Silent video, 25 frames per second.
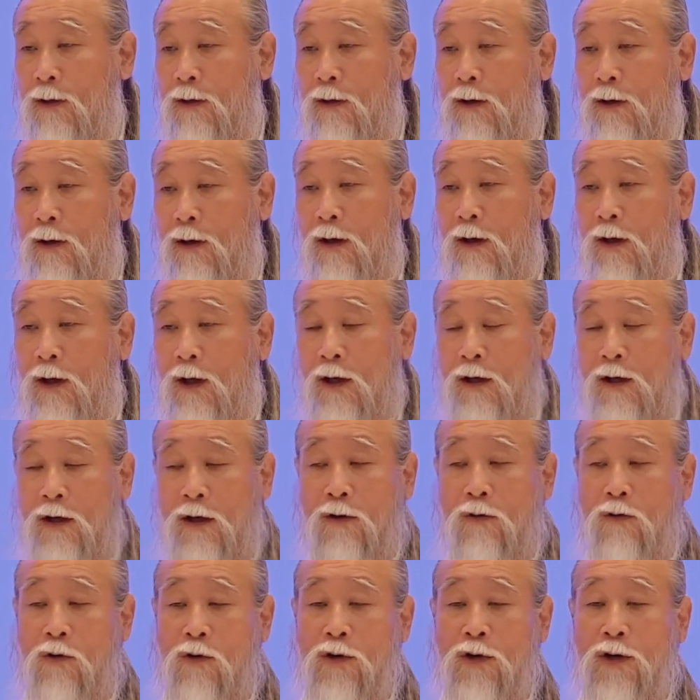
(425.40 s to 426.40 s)
어,
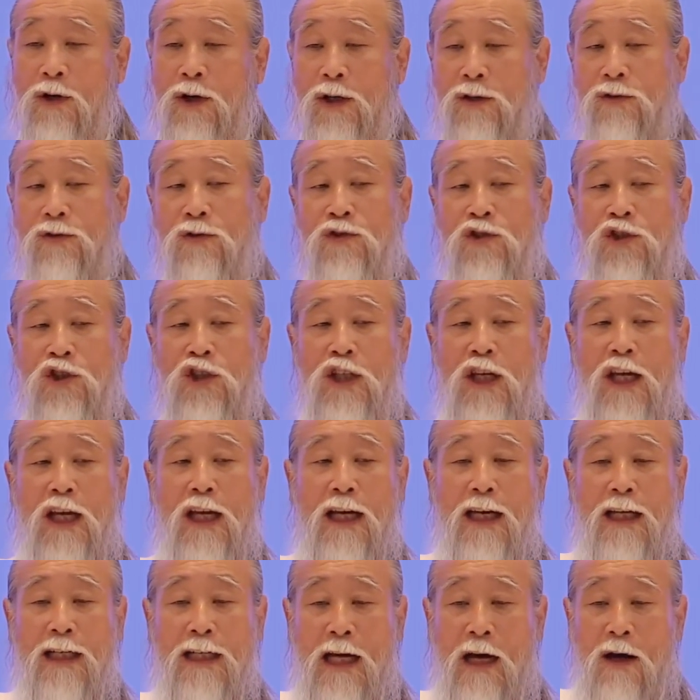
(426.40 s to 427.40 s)
그리고 거기서
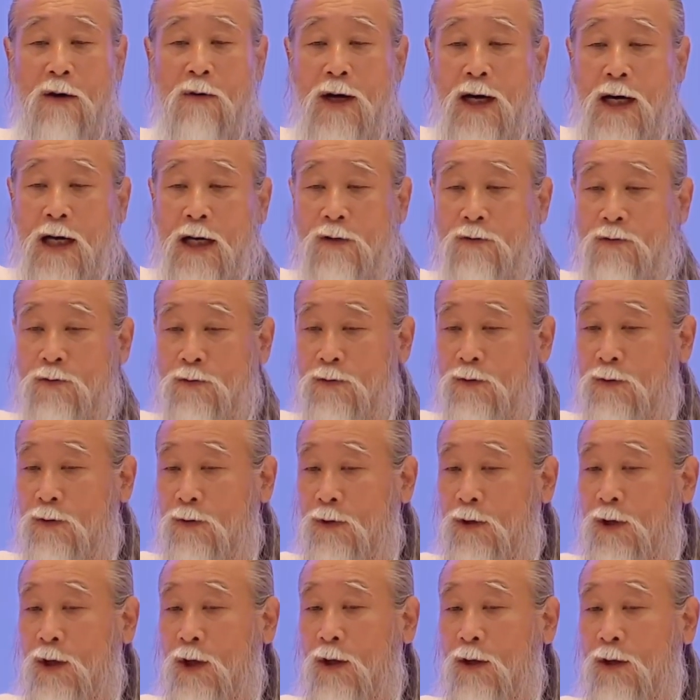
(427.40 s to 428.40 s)
지혜가
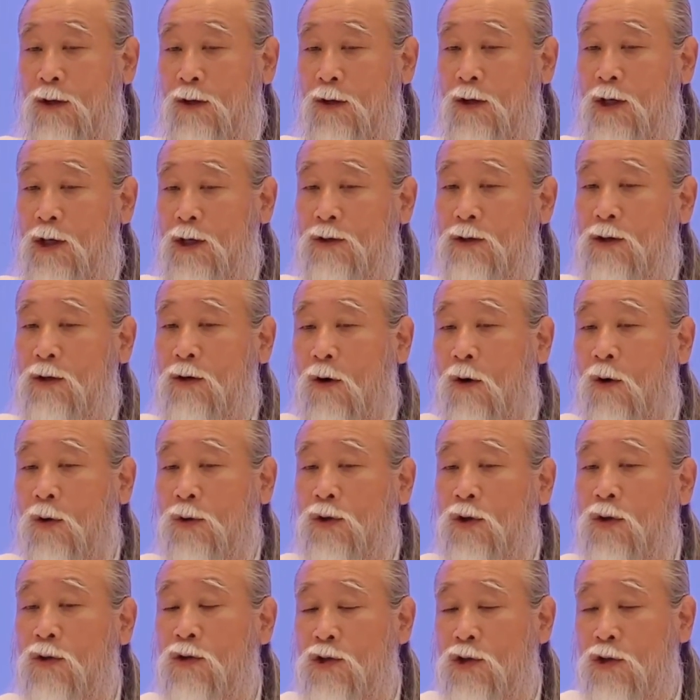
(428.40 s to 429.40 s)
나와가지고 여기서
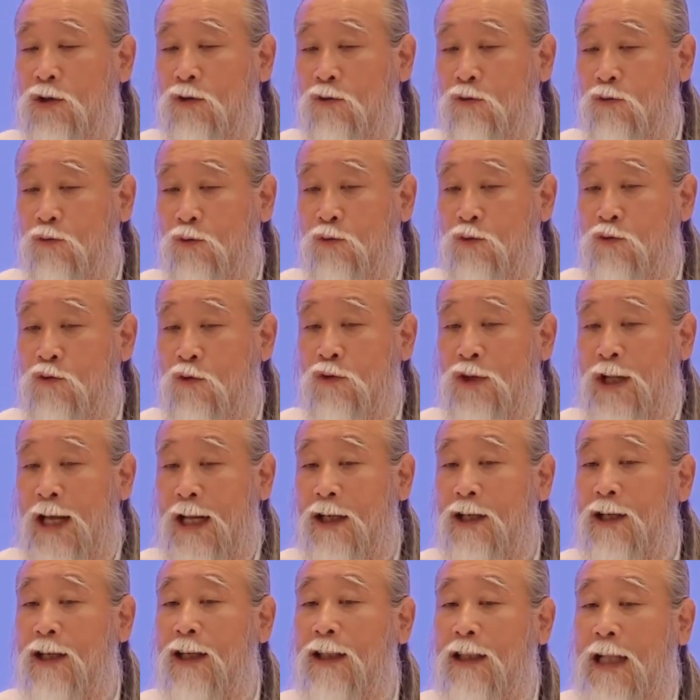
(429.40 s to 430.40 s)
어떤 식으로
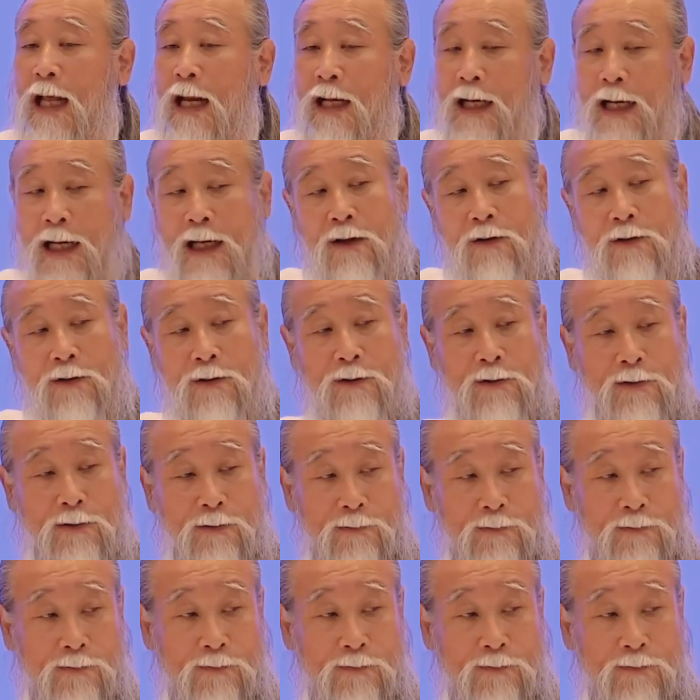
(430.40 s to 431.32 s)
운용되는 게 달라요.